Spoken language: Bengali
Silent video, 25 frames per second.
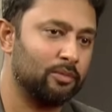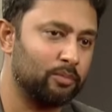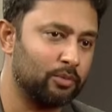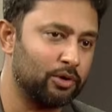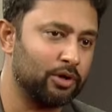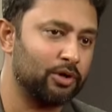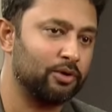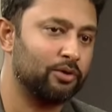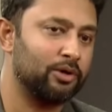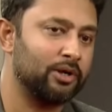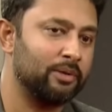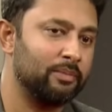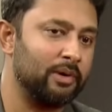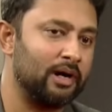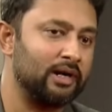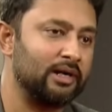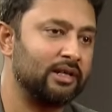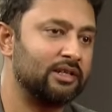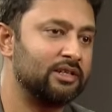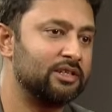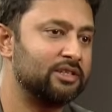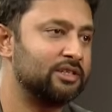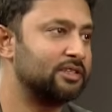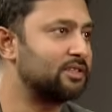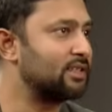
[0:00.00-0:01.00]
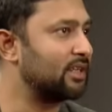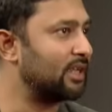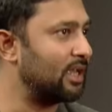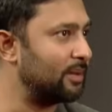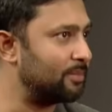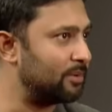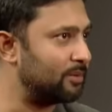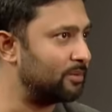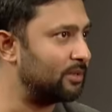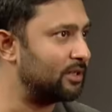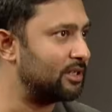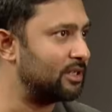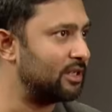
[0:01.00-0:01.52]
মনে করি বাংলাদেশ ইজ এ
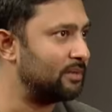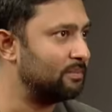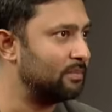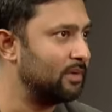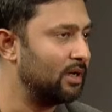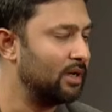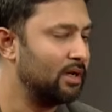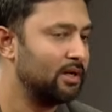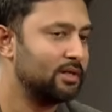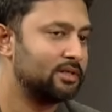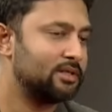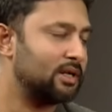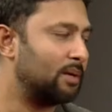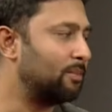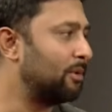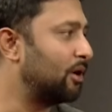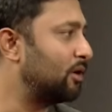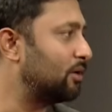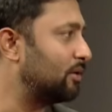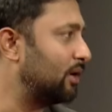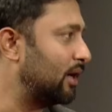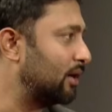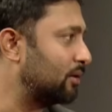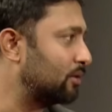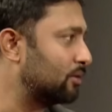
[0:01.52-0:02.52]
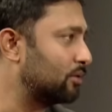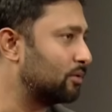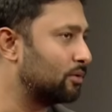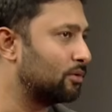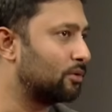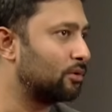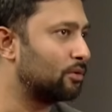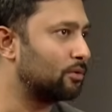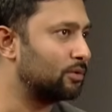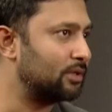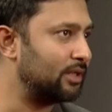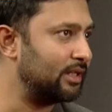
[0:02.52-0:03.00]
কেপেবল টিম সামহাও এখন কোনো